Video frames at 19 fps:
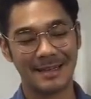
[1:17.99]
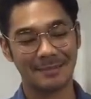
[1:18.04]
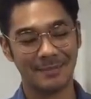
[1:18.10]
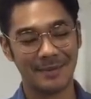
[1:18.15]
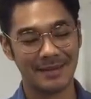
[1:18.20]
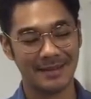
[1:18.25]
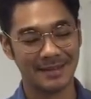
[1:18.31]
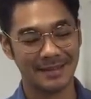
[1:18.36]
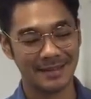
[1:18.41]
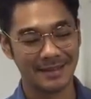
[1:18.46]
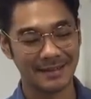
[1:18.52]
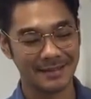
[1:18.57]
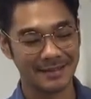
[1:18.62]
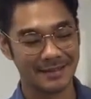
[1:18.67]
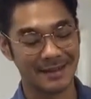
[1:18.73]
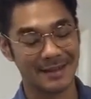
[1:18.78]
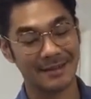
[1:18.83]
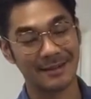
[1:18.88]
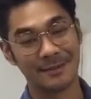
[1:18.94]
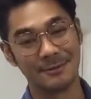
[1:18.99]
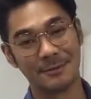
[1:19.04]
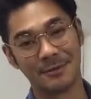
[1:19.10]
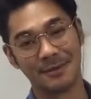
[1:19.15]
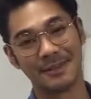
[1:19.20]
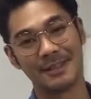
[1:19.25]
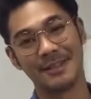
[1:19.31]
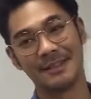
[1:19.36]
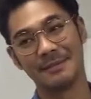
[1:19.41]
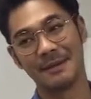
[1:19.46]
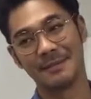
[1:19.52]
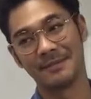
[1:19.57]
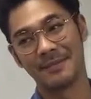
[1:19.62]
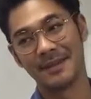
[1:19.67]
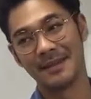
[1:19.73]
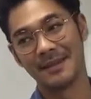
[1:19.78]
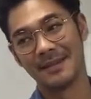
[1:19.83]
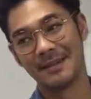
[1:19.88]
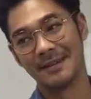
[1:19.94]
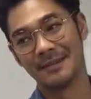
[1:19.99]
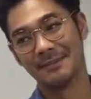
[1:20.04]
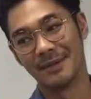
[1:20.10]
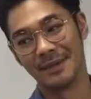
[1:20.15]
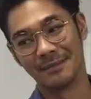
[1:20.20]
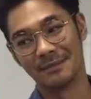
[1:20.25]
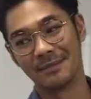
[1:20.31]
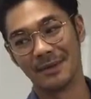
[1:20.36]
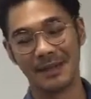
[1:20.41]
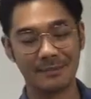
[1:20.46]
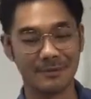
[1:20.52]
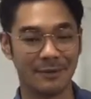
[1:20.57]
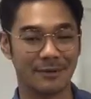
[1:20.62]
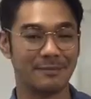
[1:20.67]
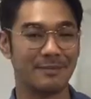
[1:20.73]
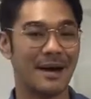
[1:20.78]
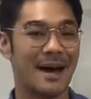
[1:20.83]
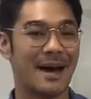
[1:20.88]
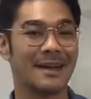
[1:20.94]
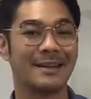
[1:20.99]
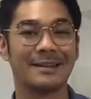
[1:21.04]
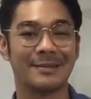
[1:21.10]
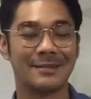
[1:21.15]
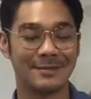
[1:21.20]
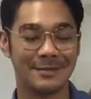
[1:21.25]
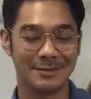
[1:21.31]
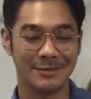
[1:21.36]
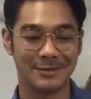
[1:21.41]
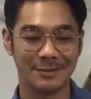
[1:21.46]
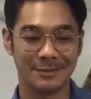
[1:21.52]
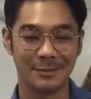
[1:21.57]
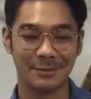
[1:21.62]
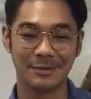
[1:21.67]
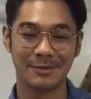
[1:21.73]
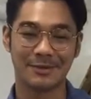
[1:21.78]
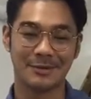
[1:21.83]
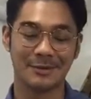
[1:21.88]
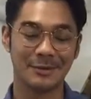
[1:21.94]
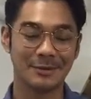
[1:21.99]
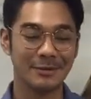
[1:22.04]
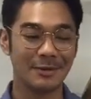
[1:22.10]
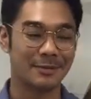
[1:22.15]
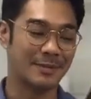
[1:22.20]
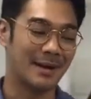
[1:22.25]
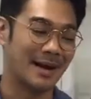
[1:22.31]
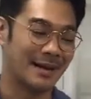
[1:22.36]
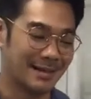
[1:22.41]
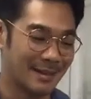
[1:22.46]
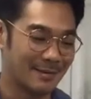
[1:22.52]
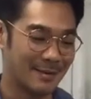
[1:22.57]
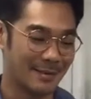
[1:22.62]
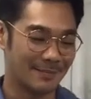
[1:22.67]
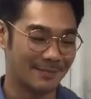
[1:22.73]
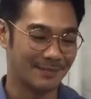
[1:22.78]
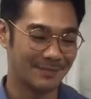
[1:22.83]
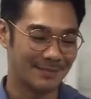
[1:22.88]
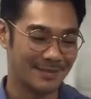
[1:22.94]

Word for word: เป็นนักแสดงฮอลลีวูดที่แบบเหมือนพลิกบทบาททุกทุกบทบาทได้แบบ